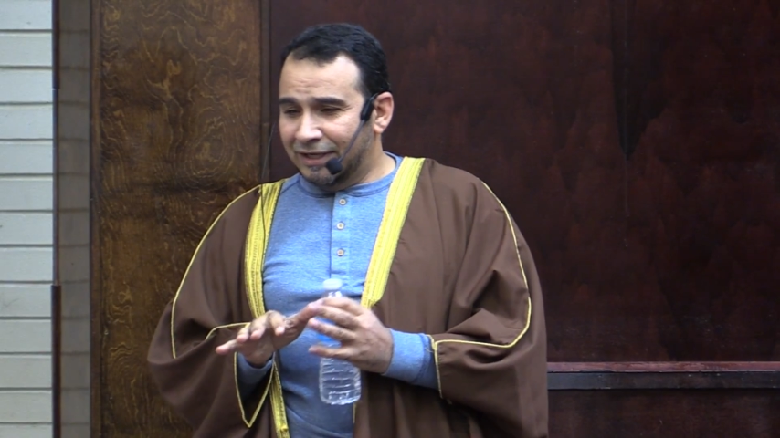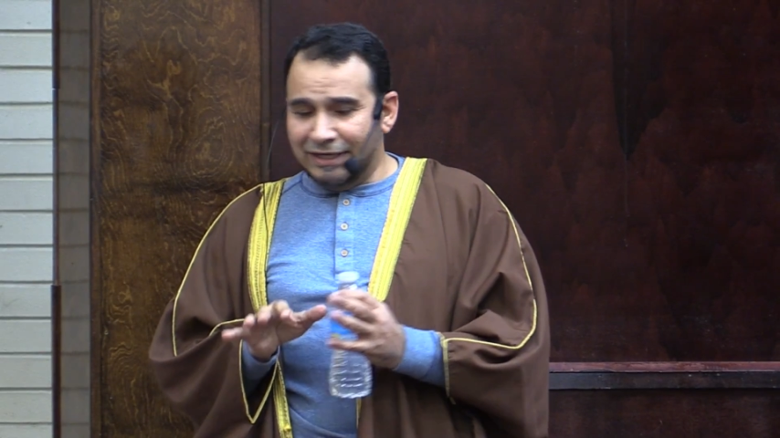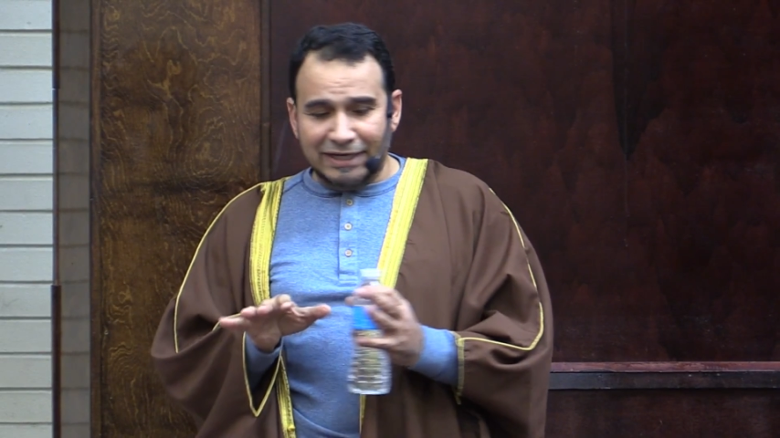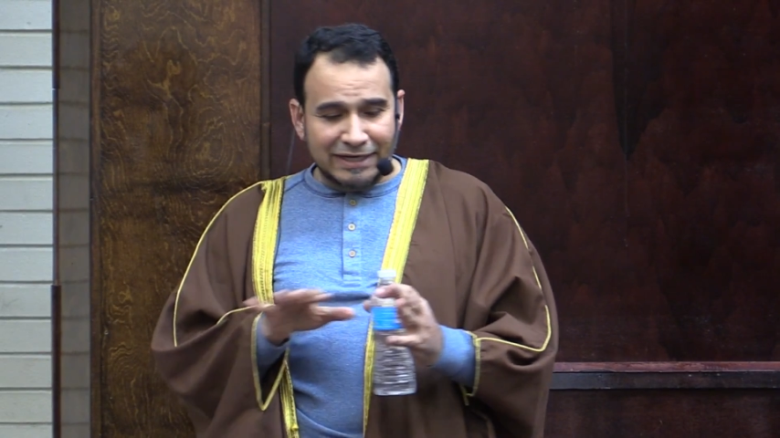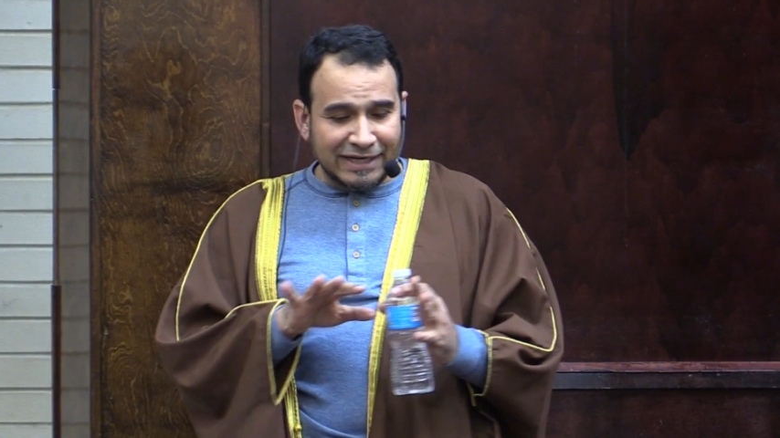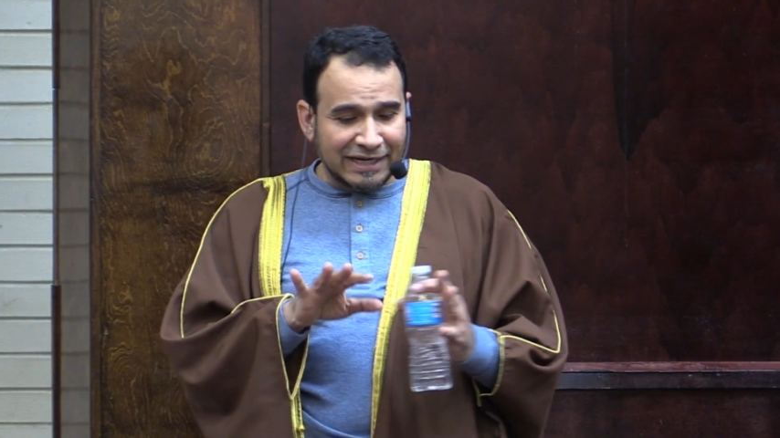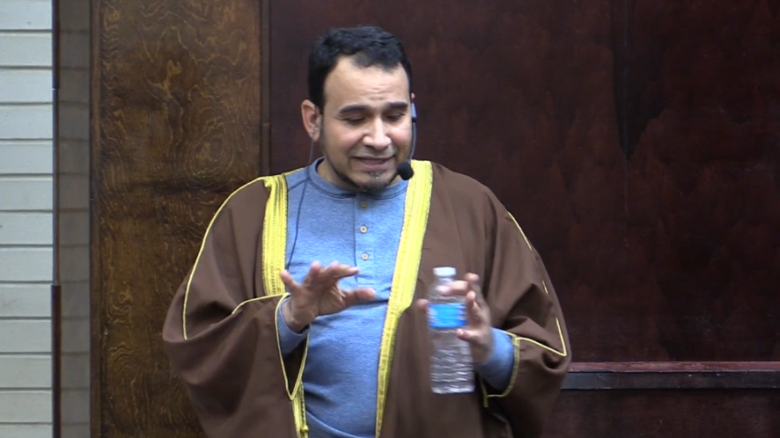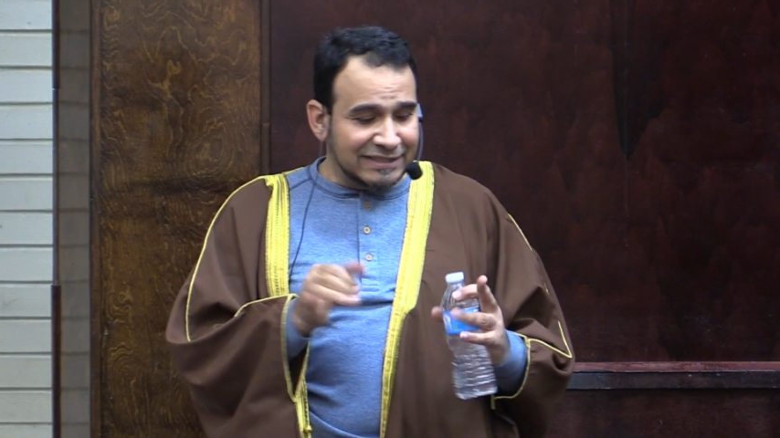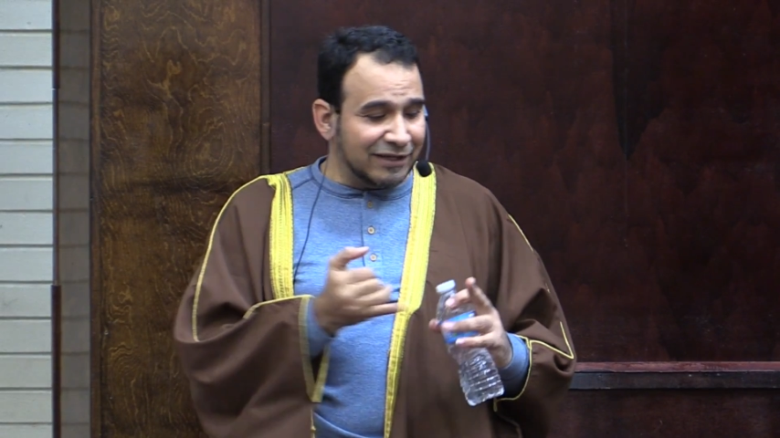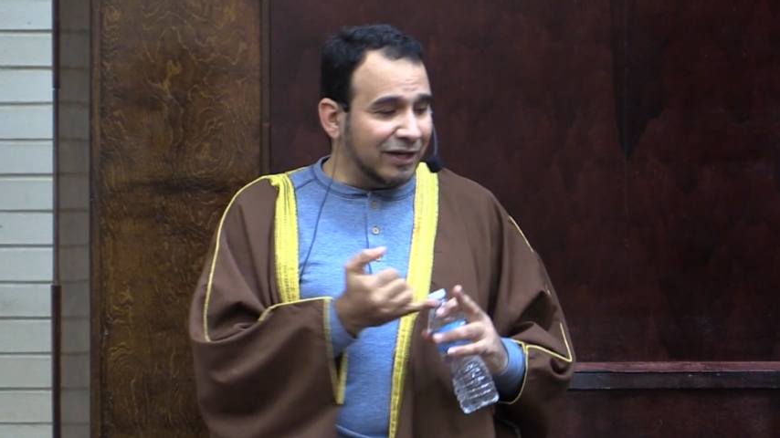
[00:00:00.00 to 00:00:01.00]
أن أنك
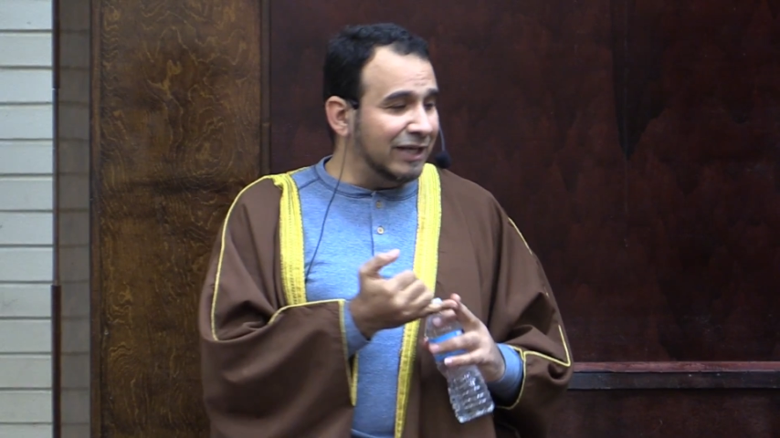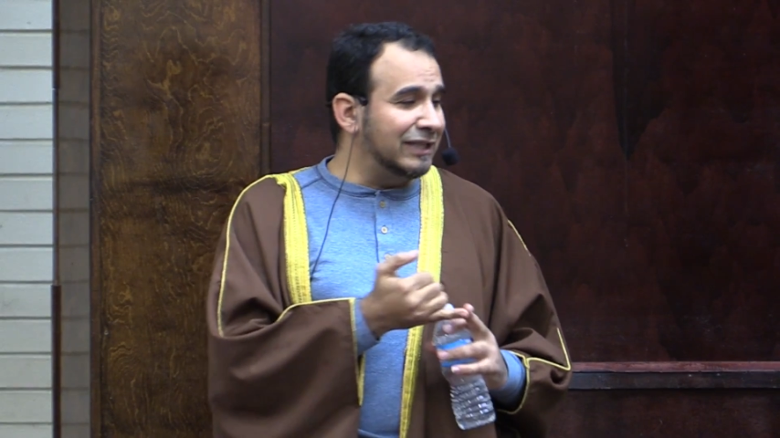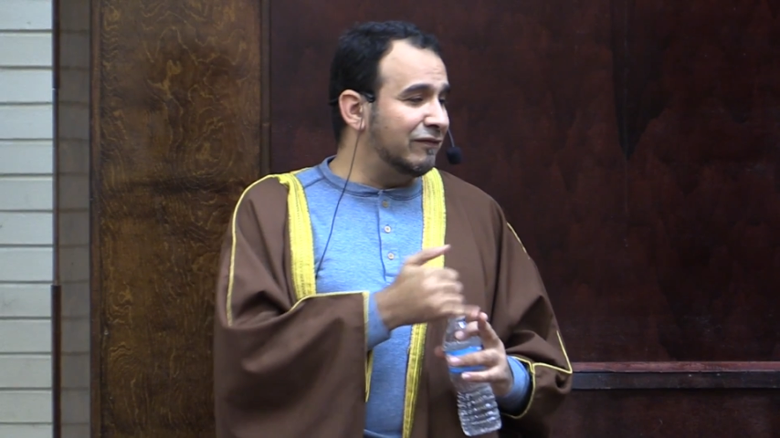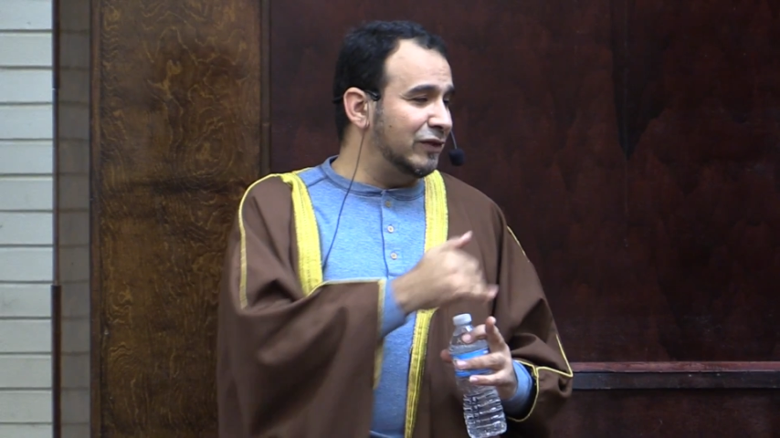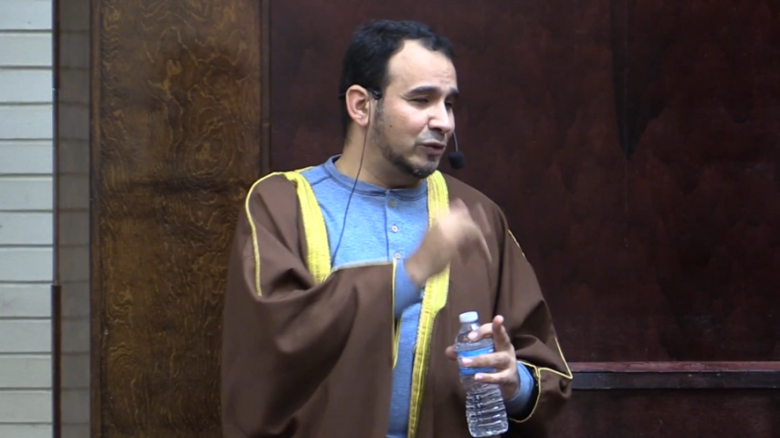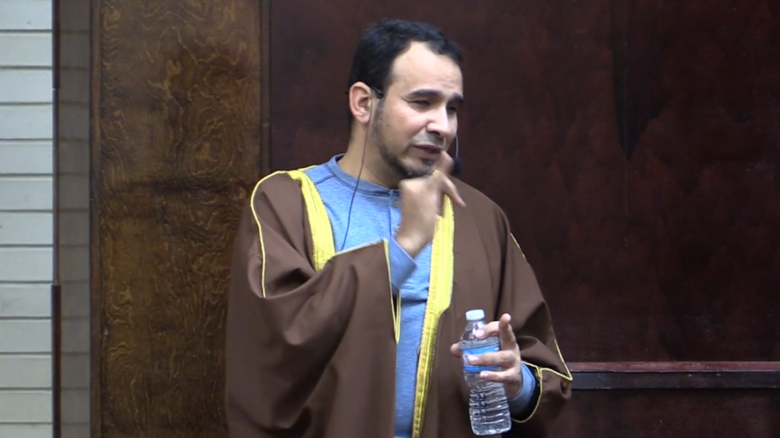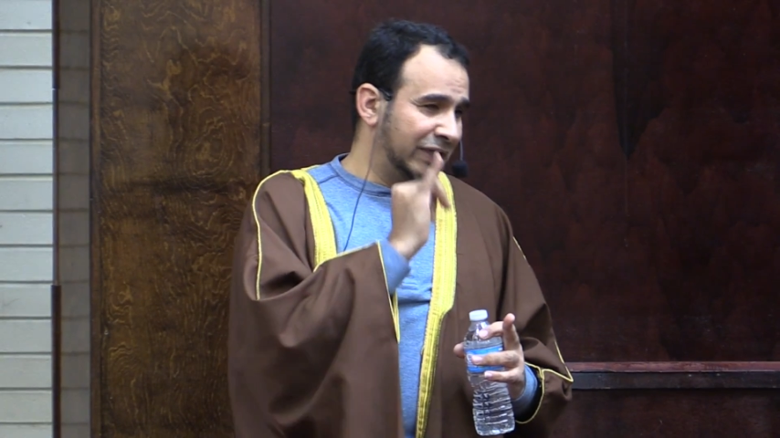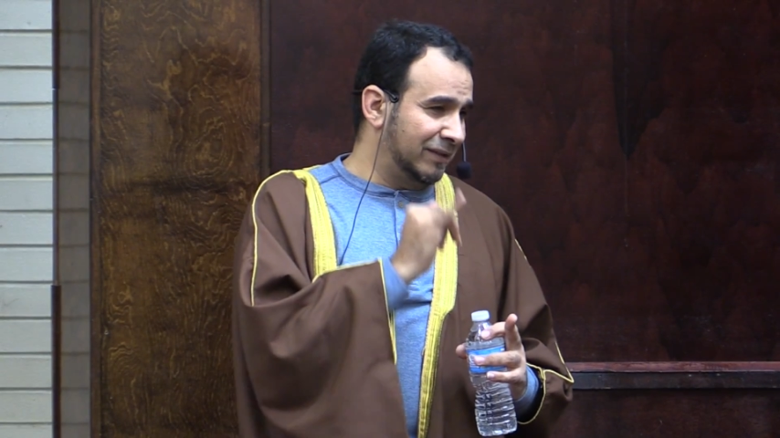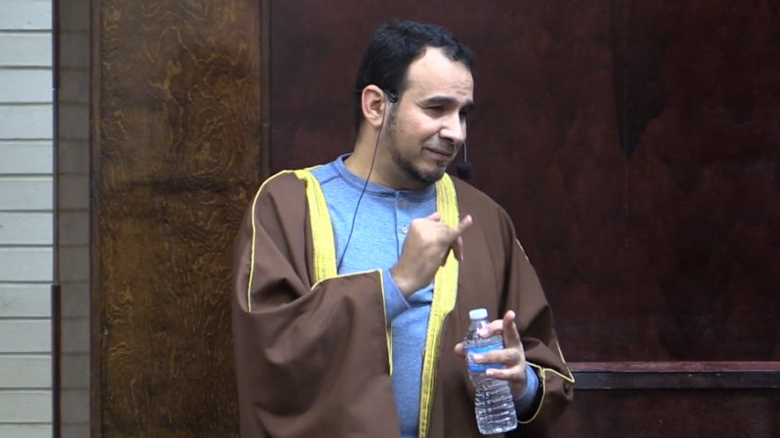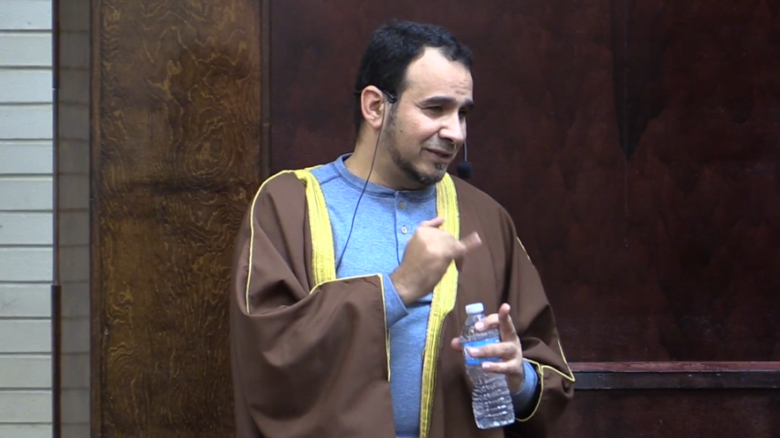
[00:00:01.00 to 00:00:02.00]
لست خالدا في
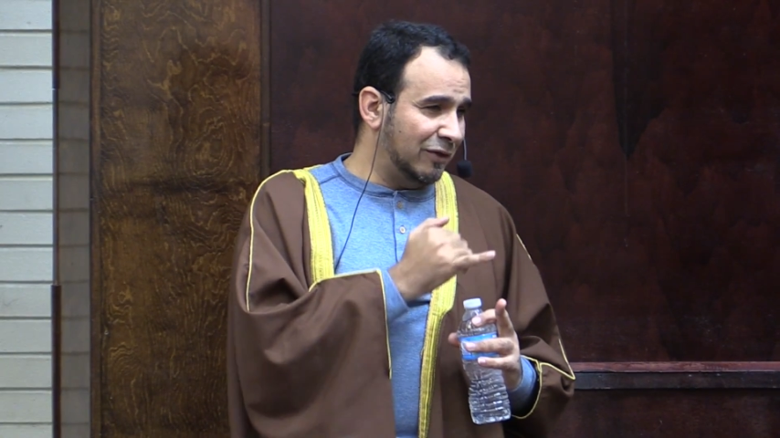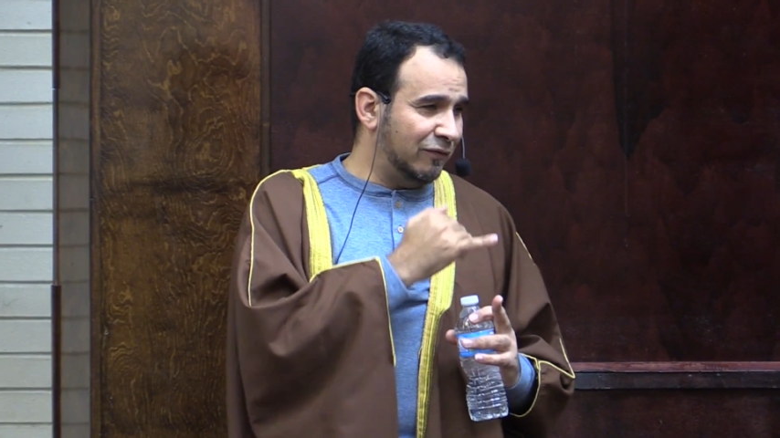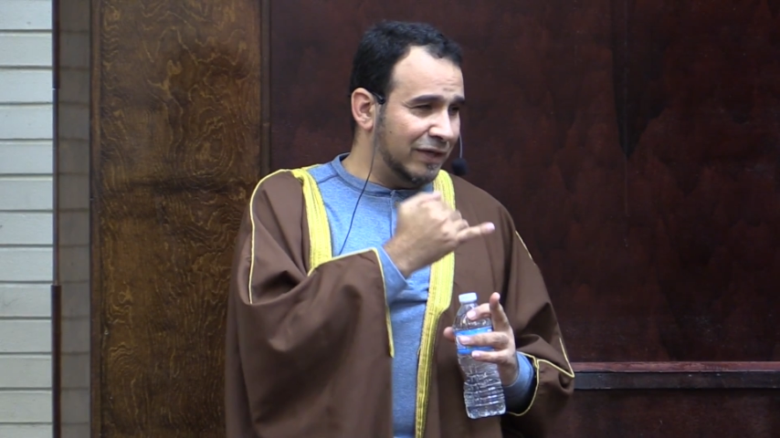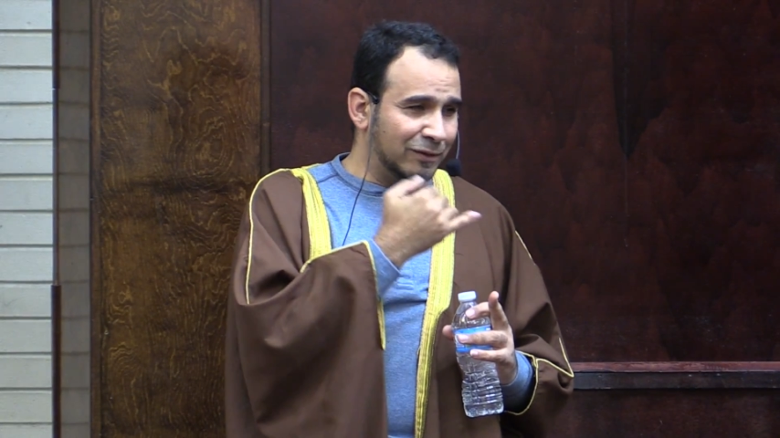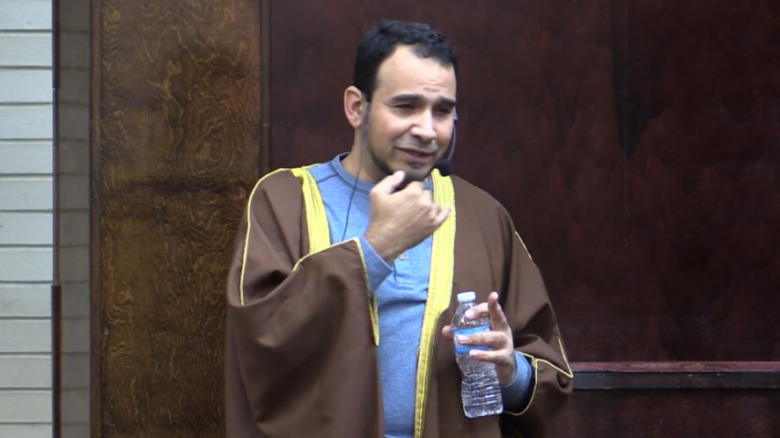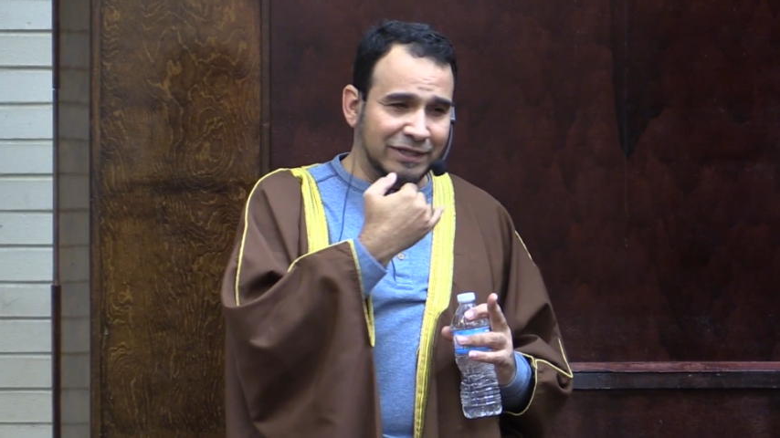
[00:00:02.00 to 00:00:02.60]
الدنيا سوف